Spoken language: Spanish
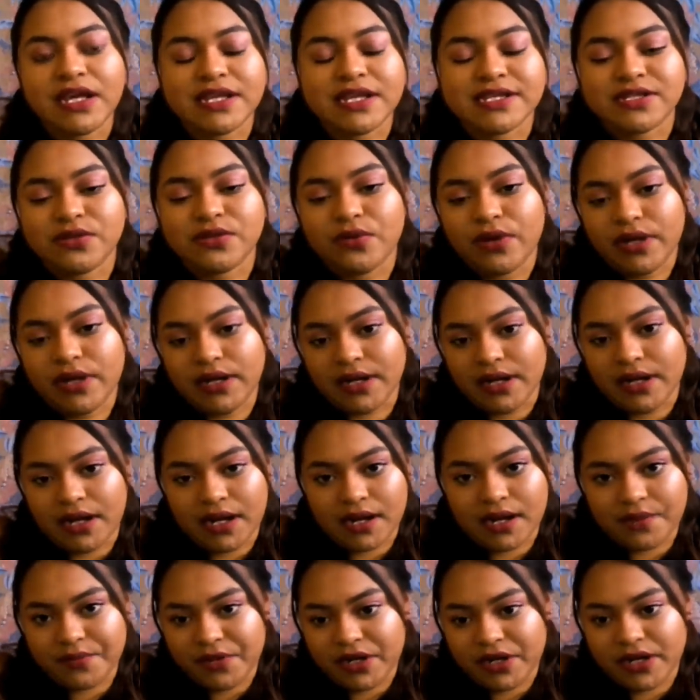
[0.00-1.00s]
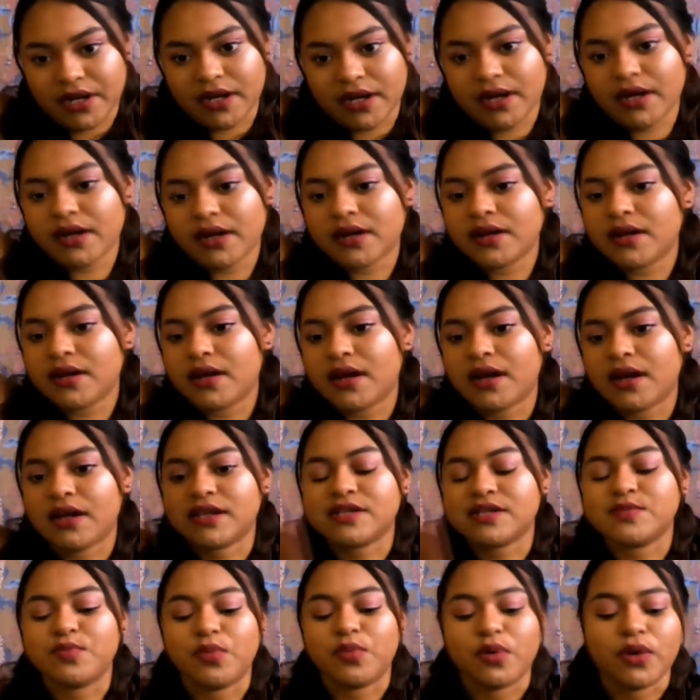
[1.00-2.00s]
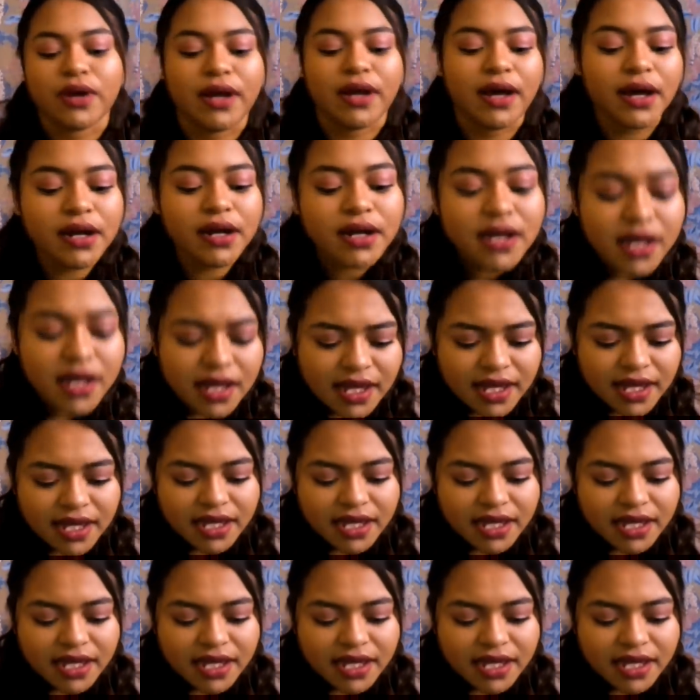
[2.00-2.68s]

quiso ir a caminar, a explorar,